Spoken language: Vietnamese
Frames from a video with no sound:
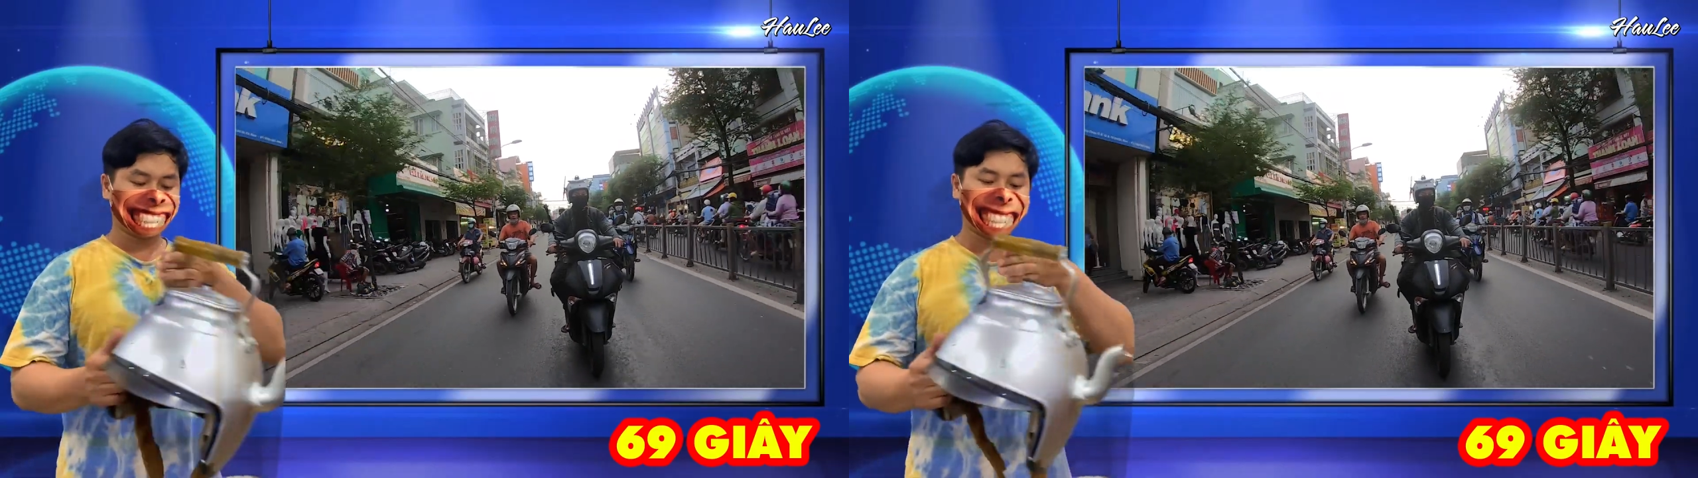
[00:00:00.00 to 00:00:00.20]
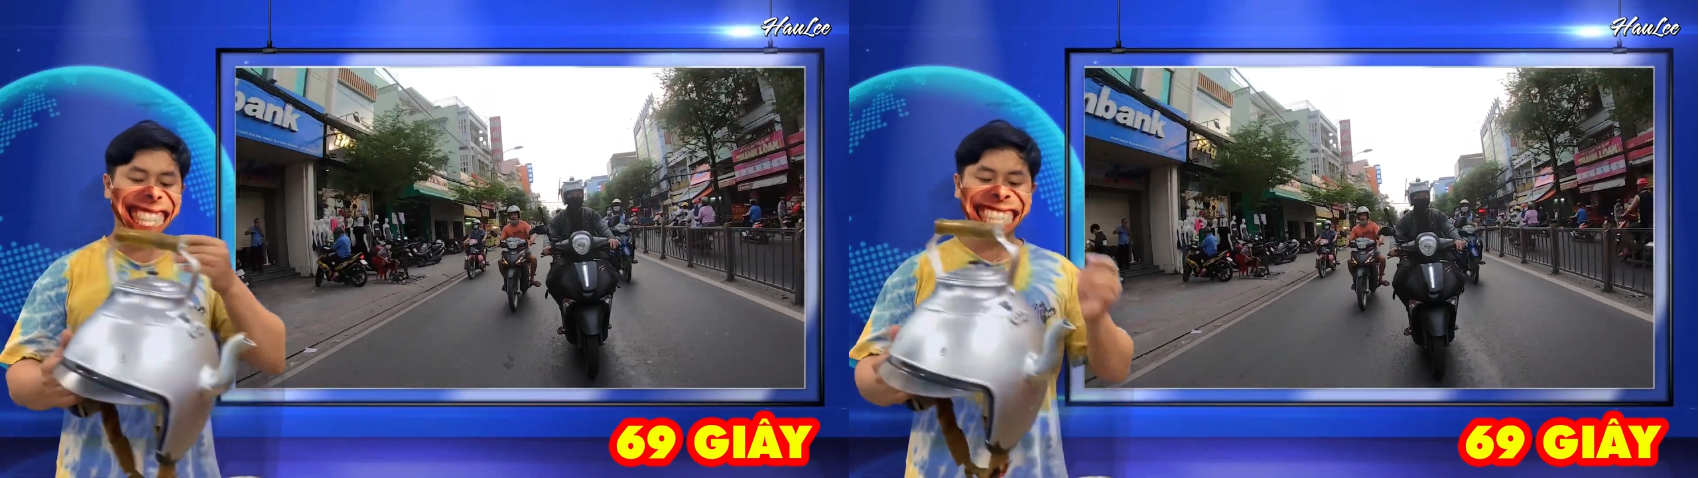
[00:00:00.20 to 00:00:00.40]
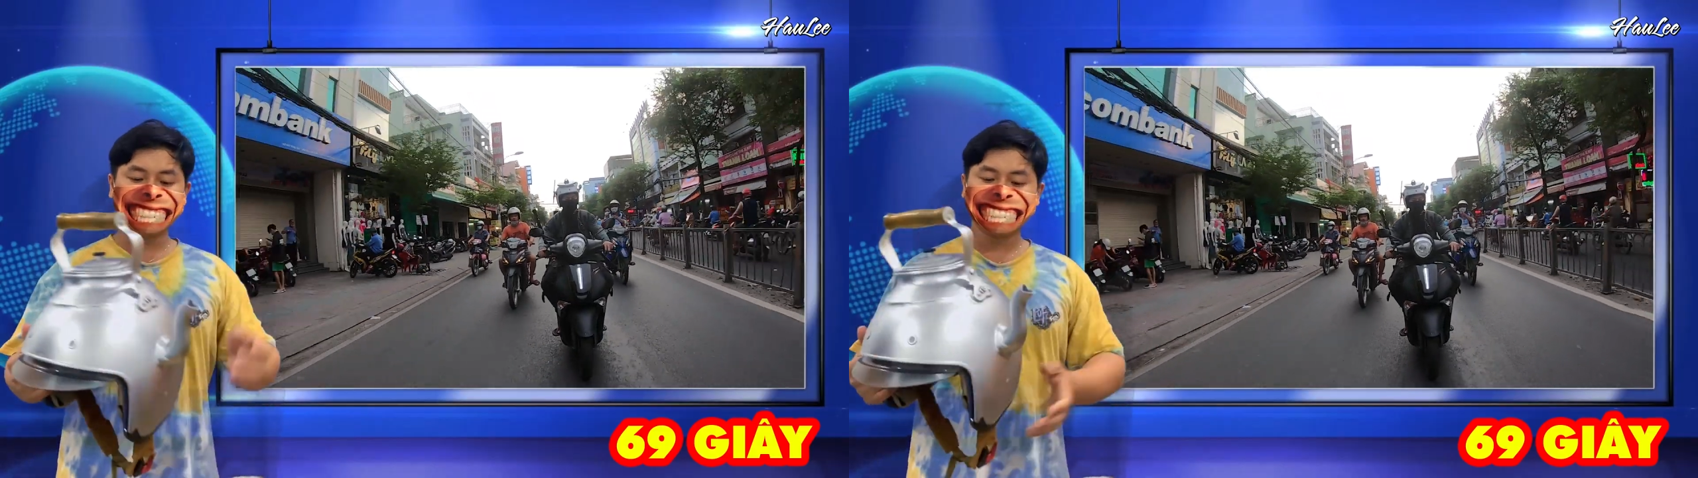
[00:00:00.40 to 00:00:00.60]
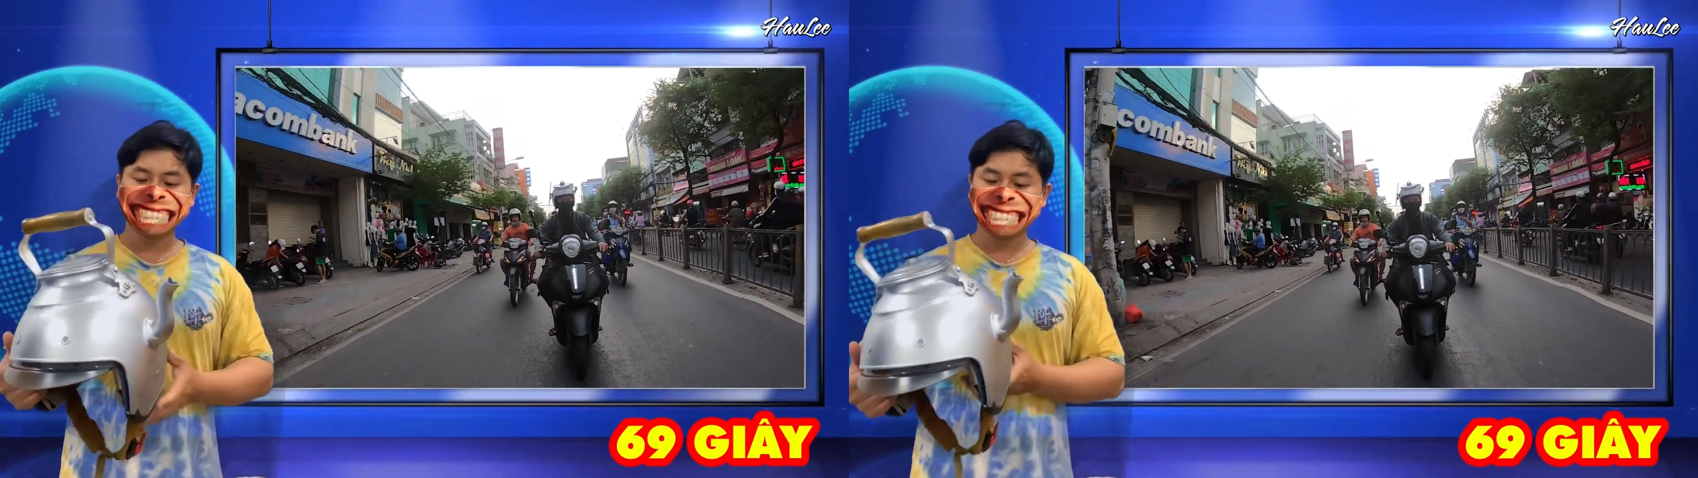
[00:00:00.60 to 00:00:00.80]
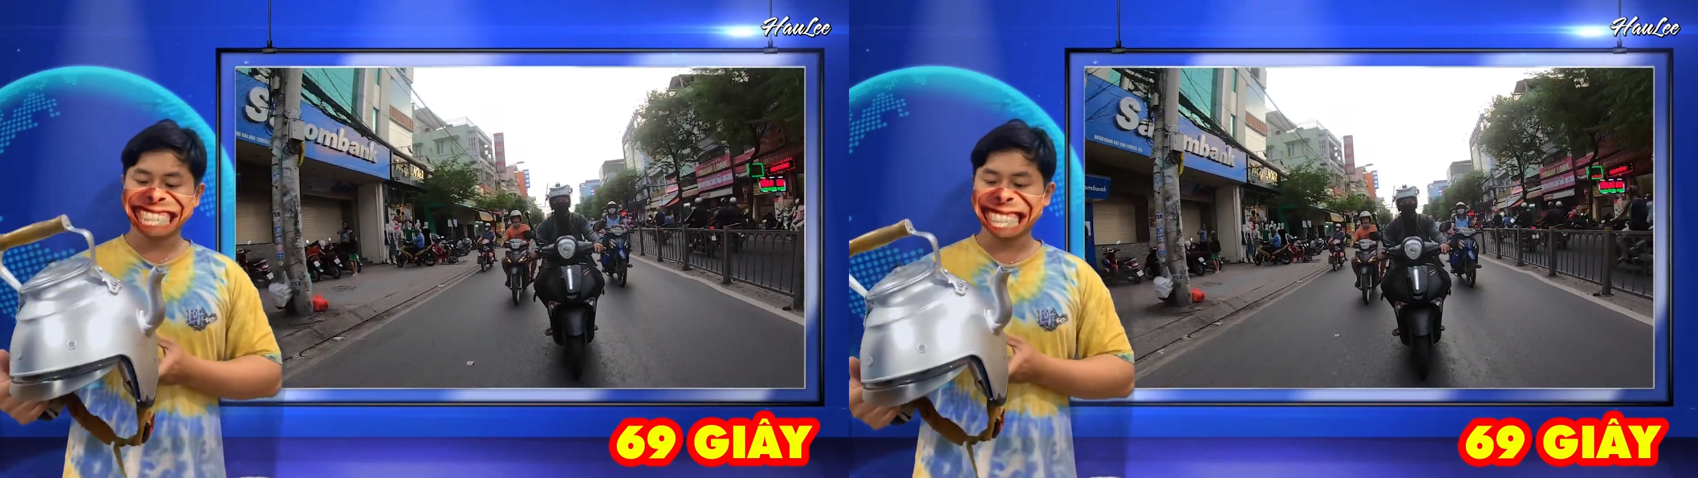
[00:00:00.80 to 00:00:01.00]
đó,
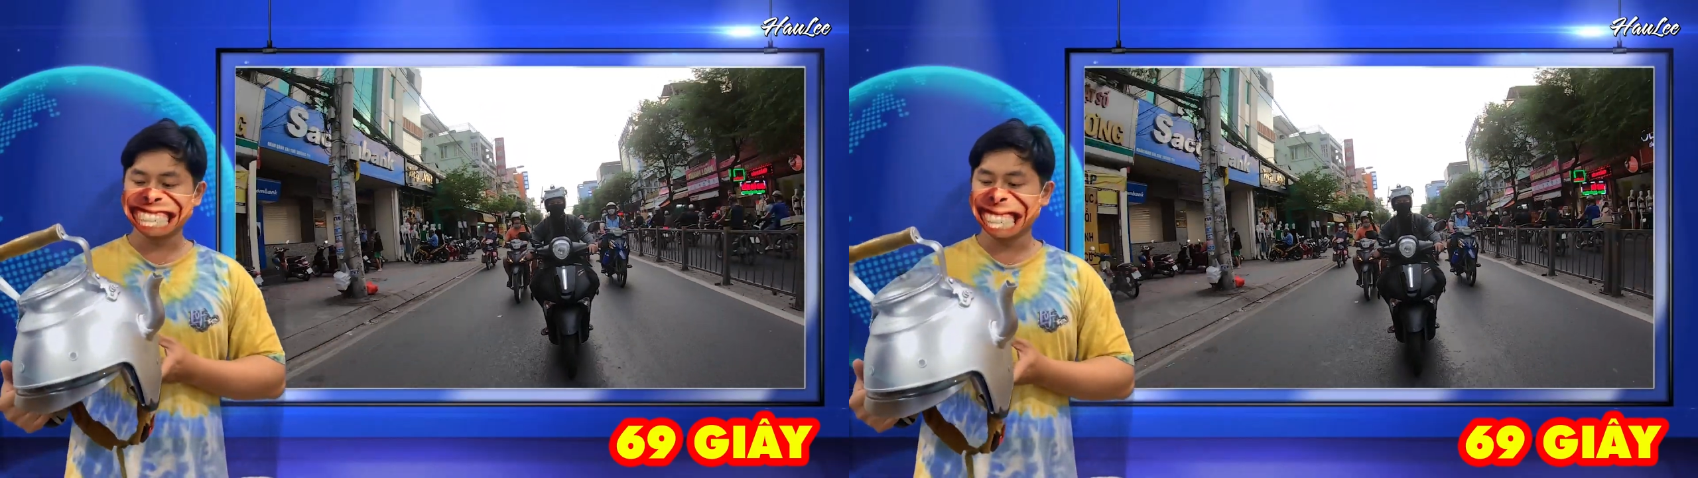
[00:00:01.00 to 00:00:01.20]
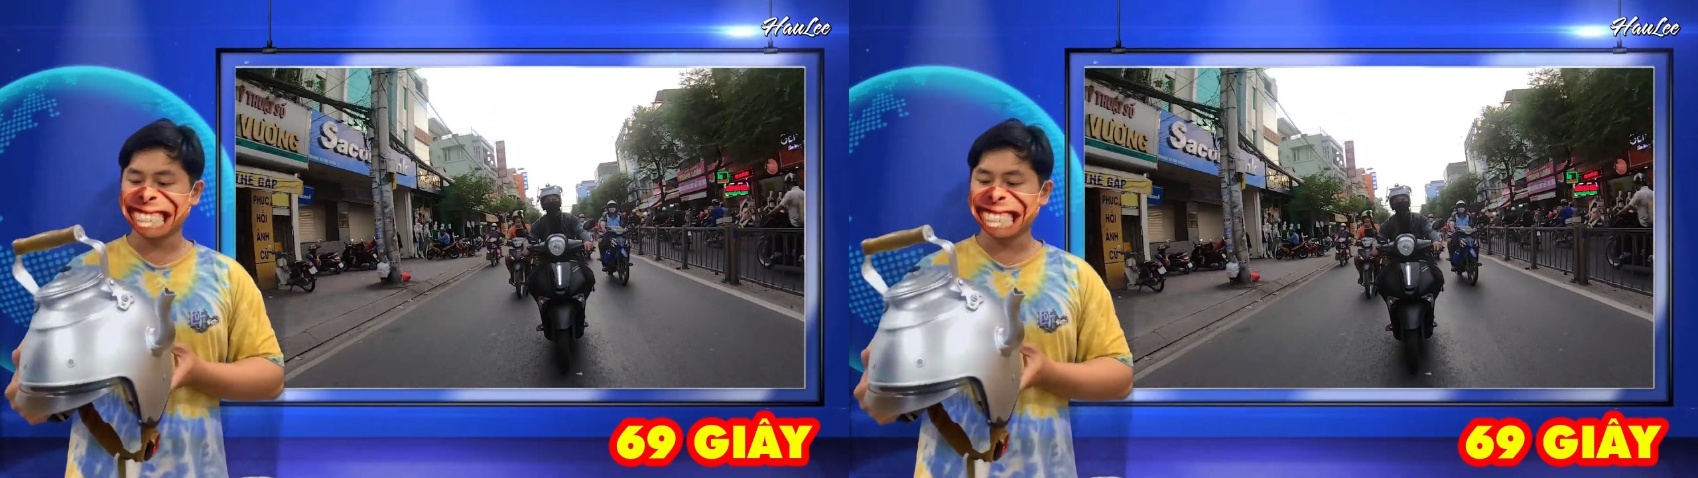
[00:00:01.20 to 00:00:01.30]
một số